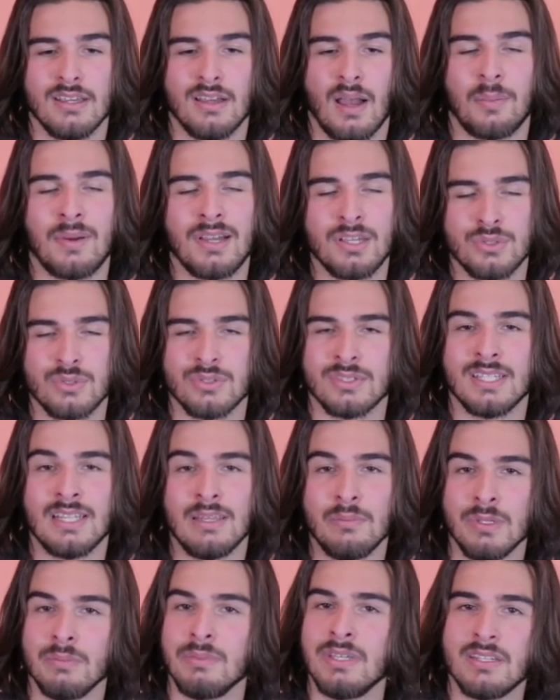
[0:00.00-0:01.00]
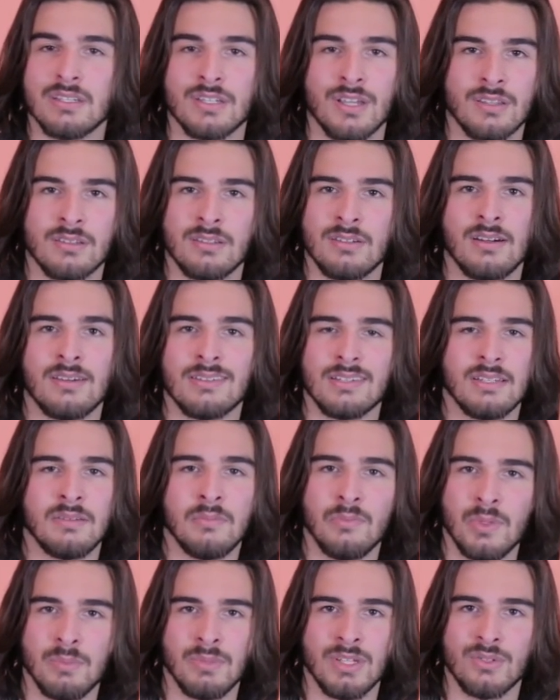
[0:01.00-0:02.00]
après j'ai aussi les mimiques, j'adore les
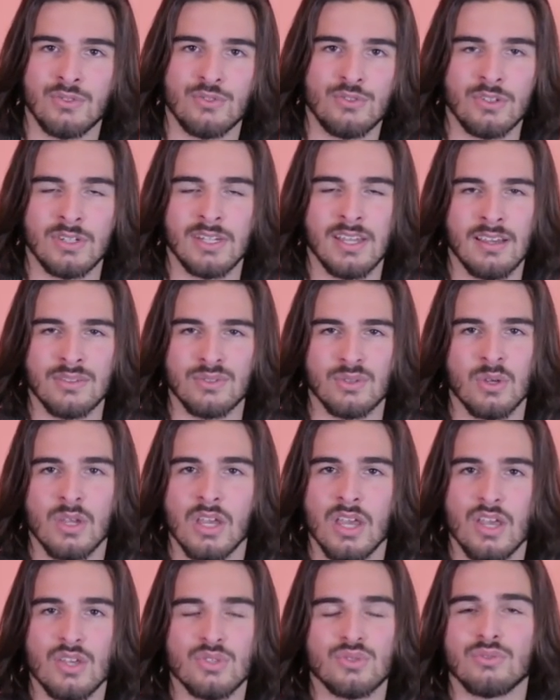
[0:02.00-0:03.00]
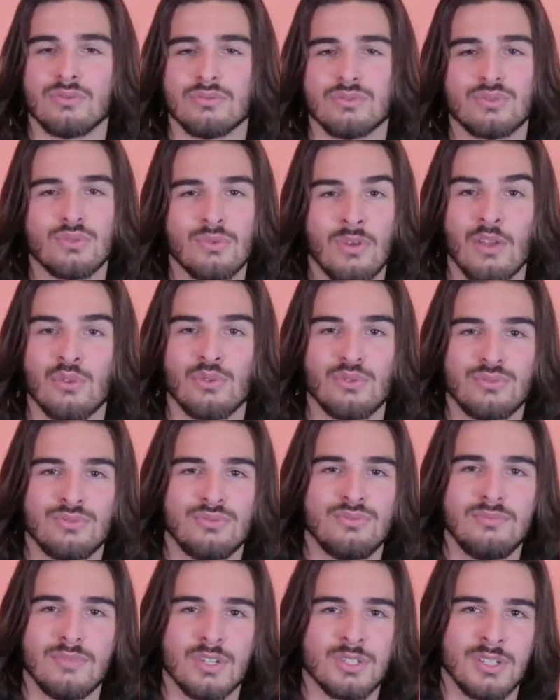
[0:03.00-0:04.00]
mimiques du Joker, son, sourire de
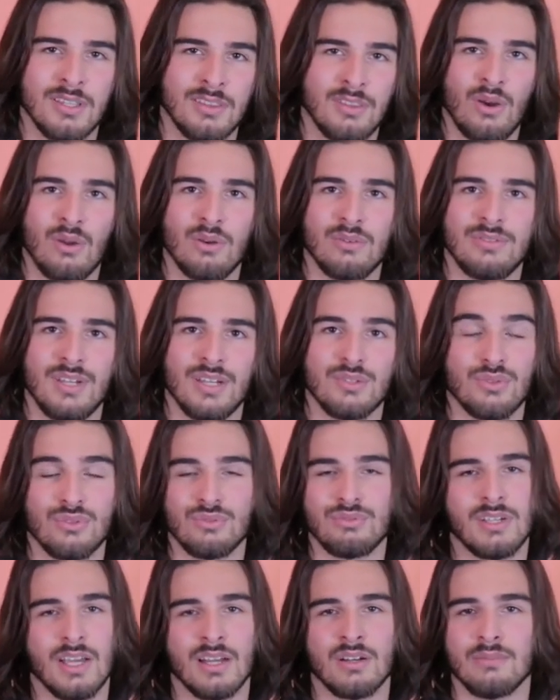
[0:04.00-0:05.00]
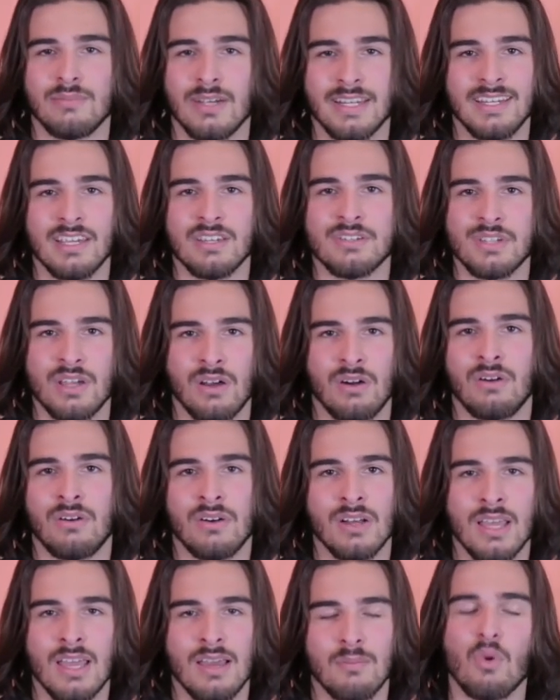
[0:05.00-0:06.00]
fou, moi j'adore le faire, surtout qu'avec le maquillage, ça rend...